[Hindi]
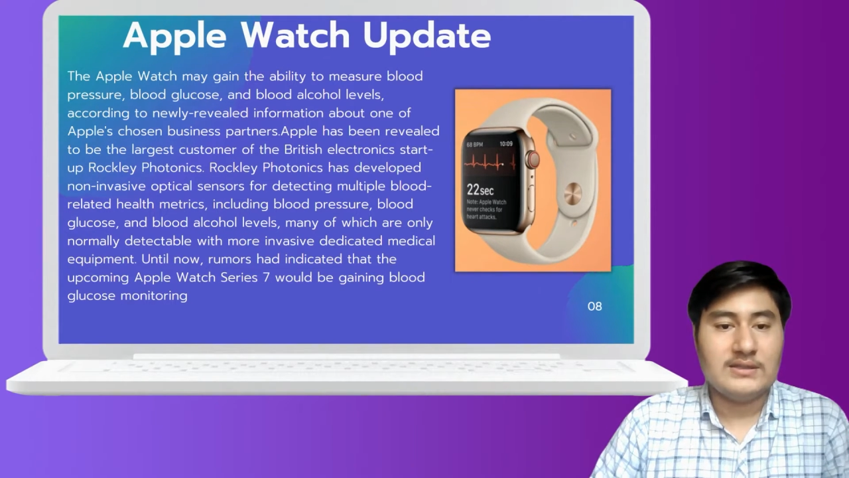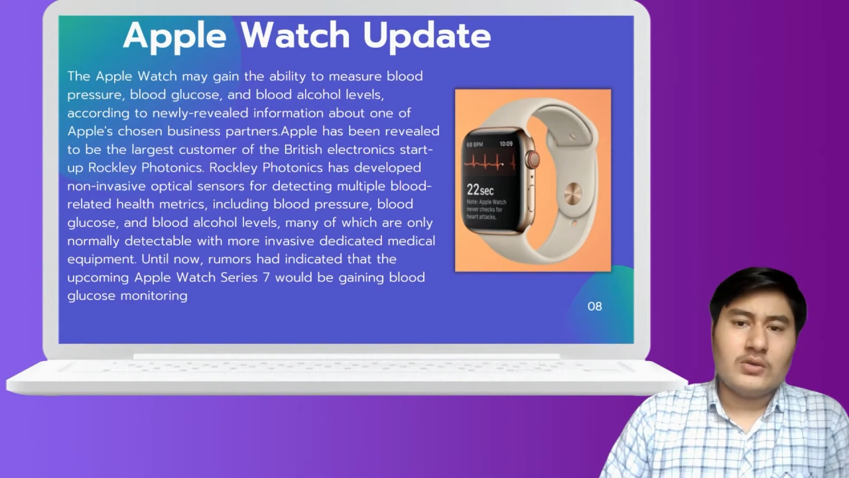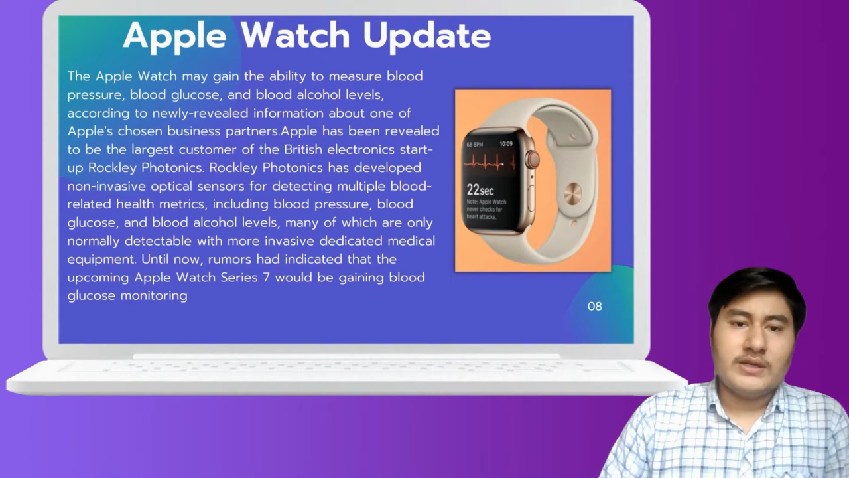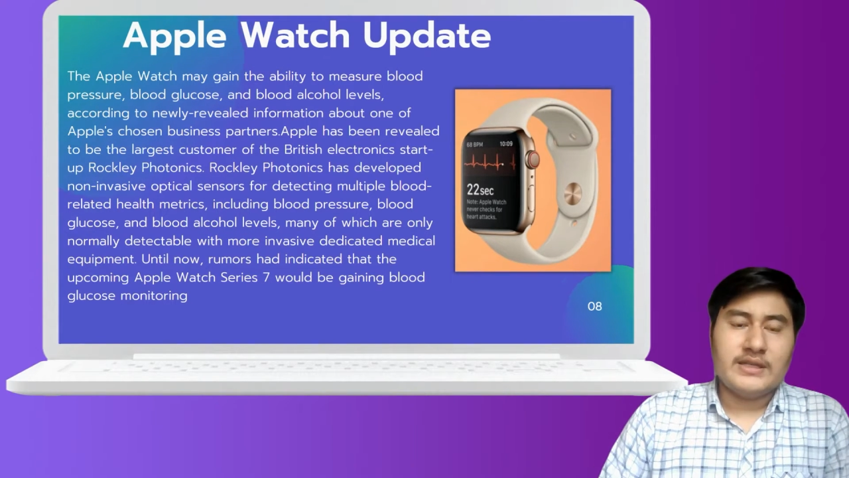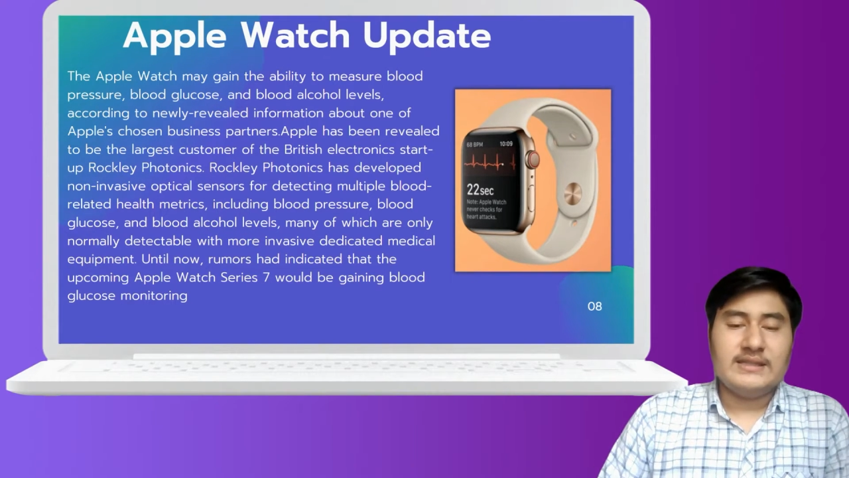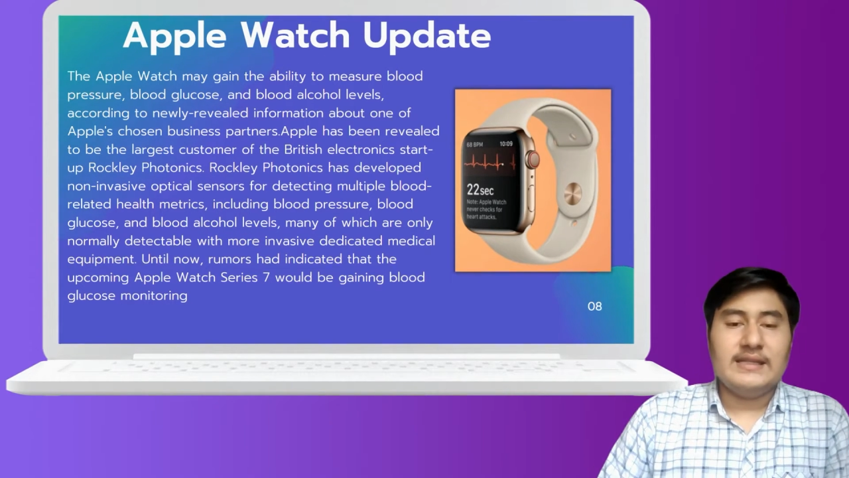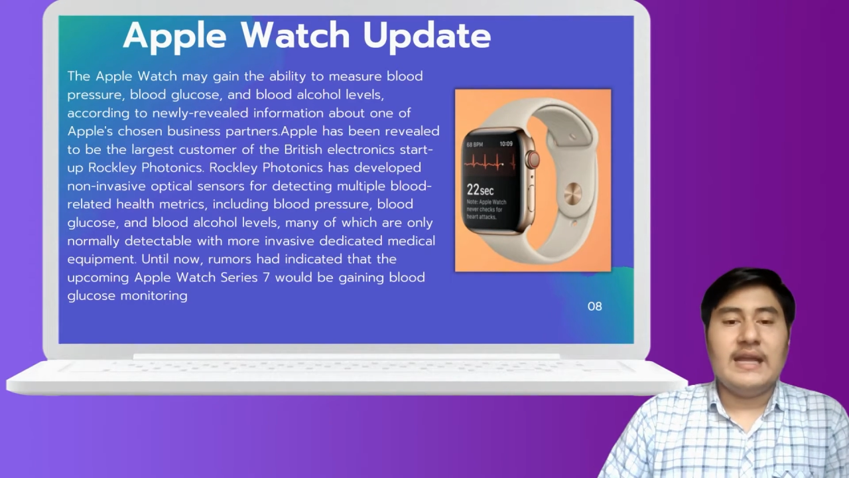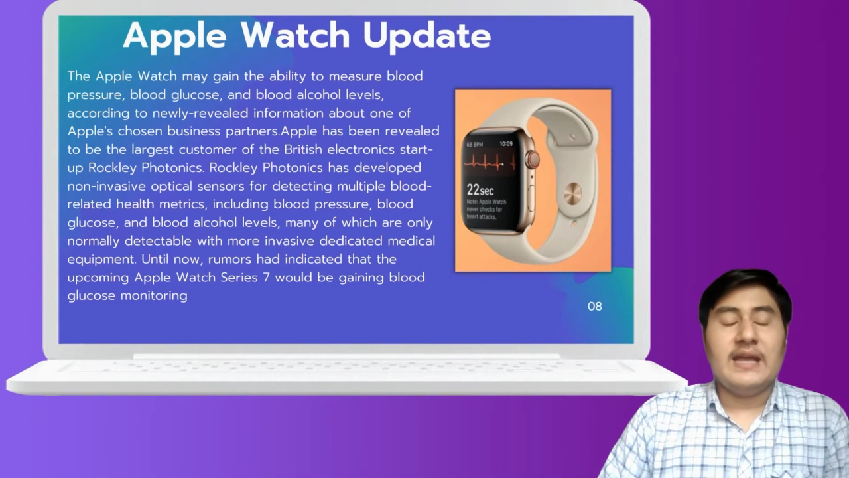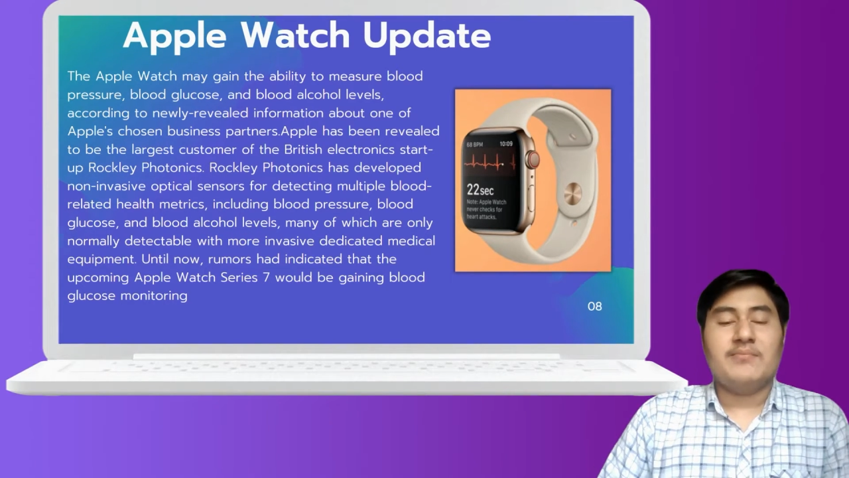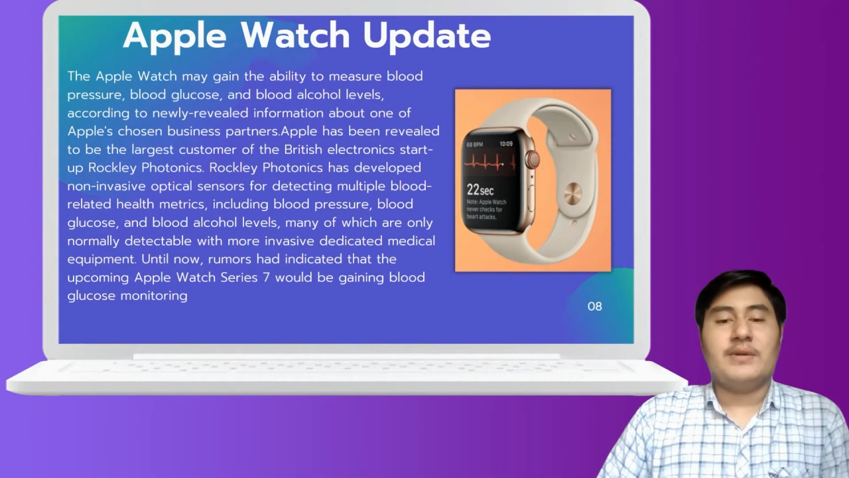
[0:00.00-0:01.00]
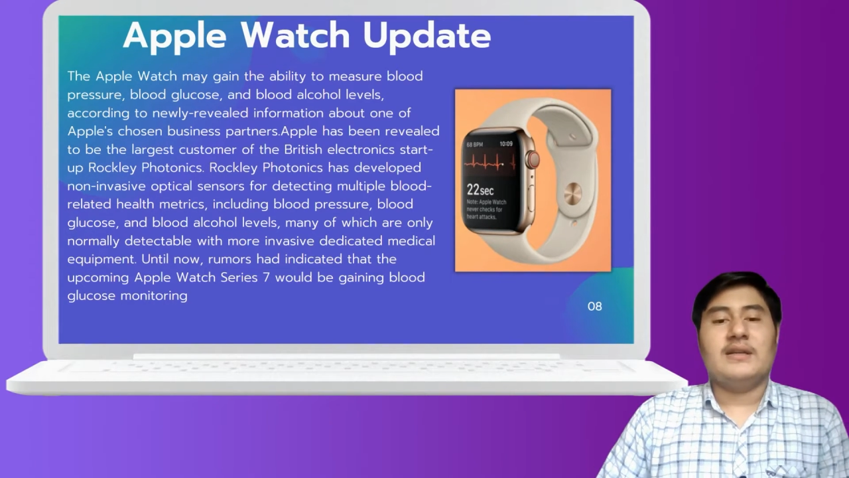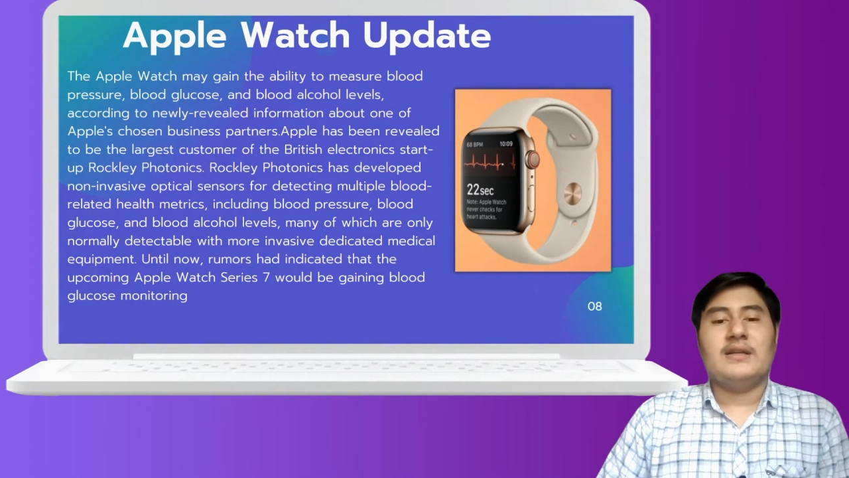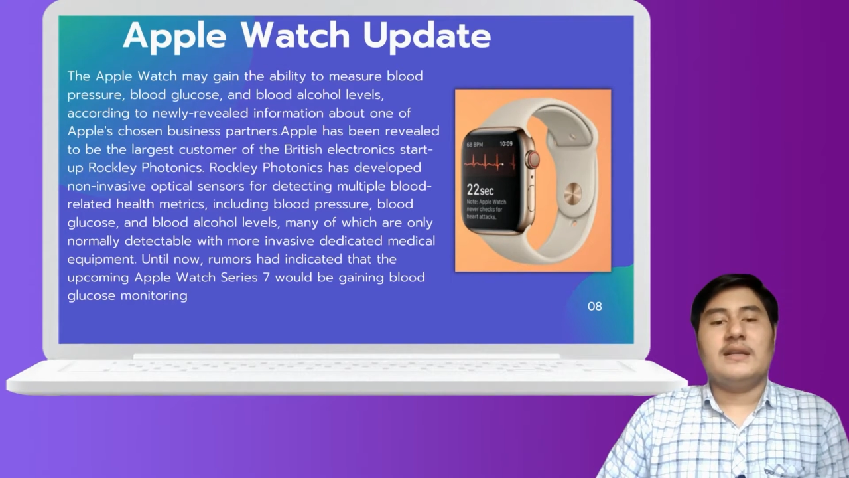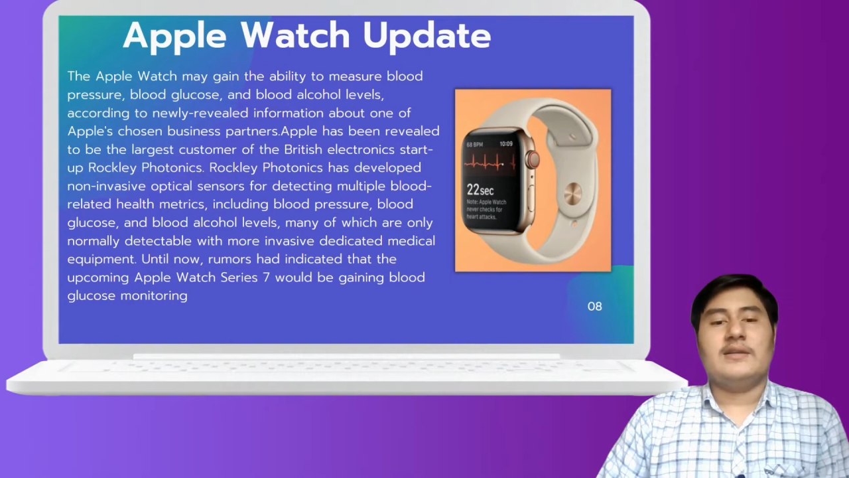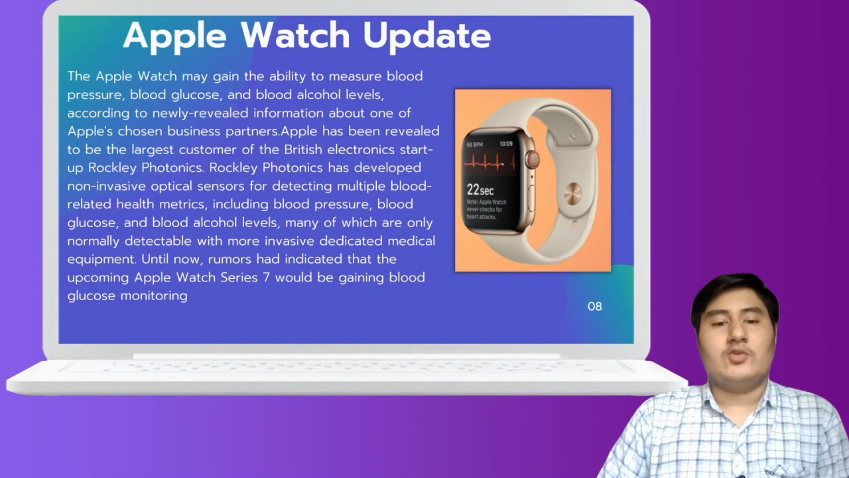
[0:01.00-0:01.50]
तो इसलिए एप्पल
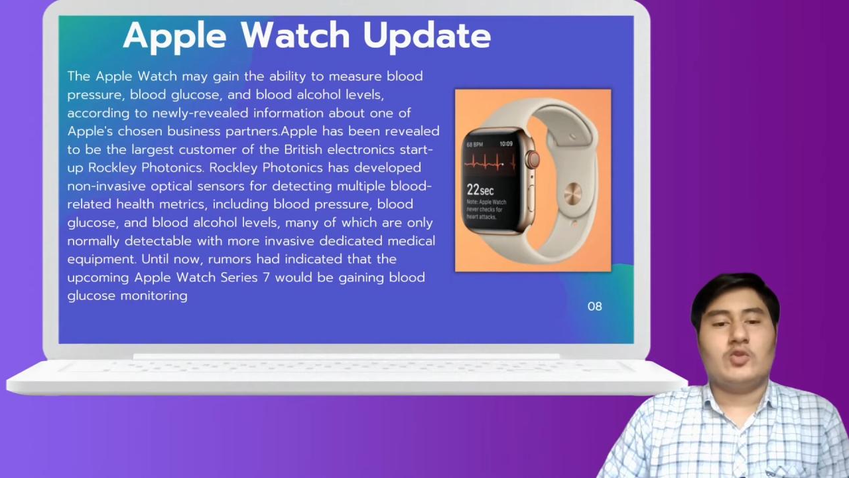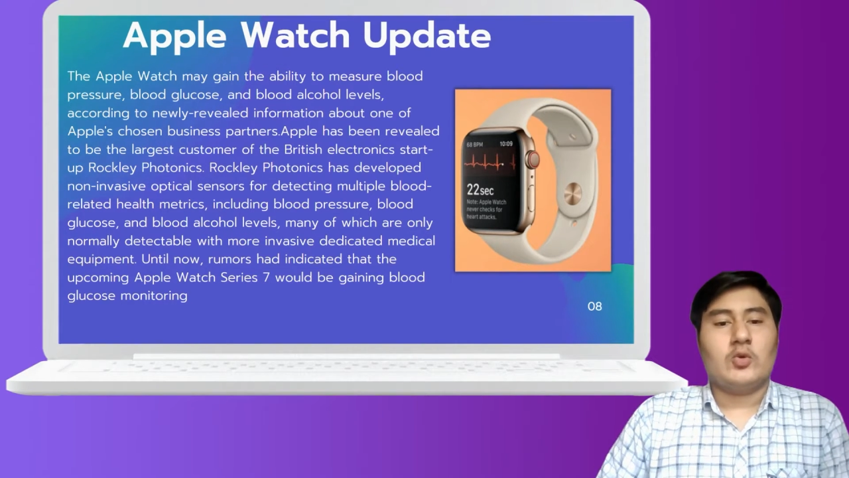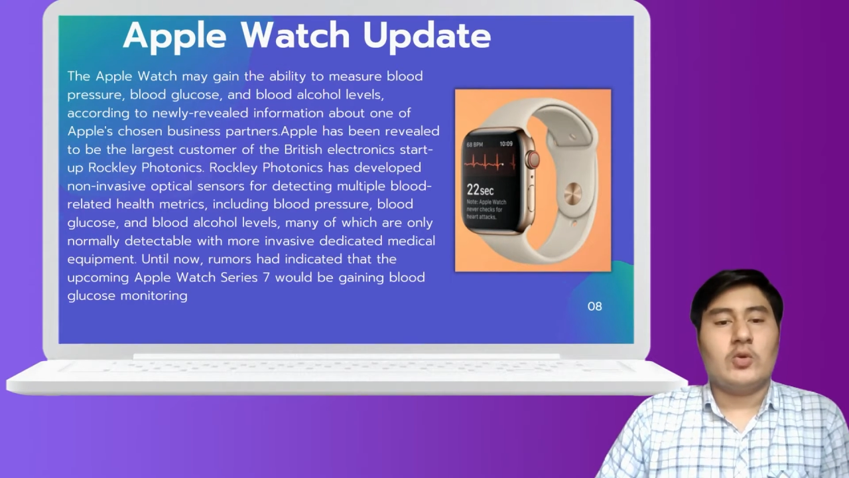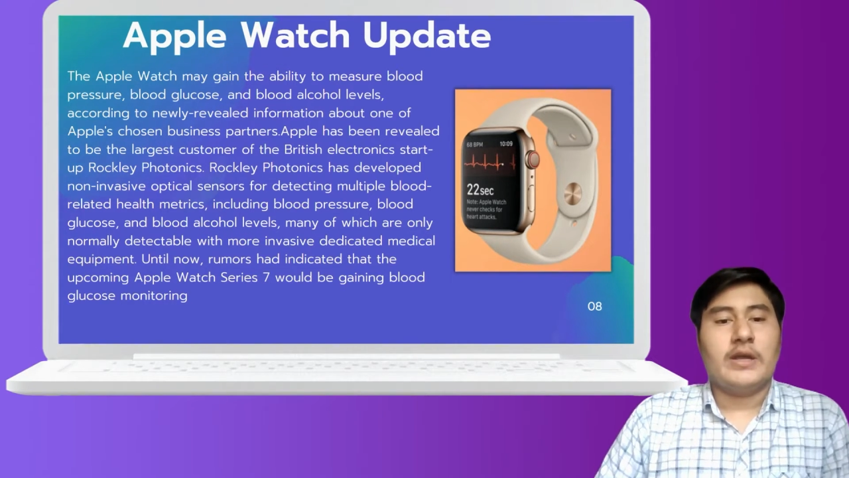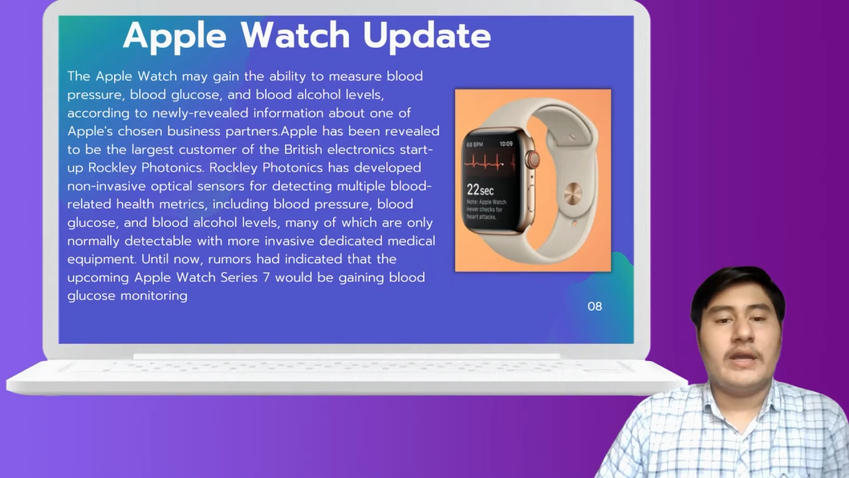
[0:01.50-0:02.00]
ने जो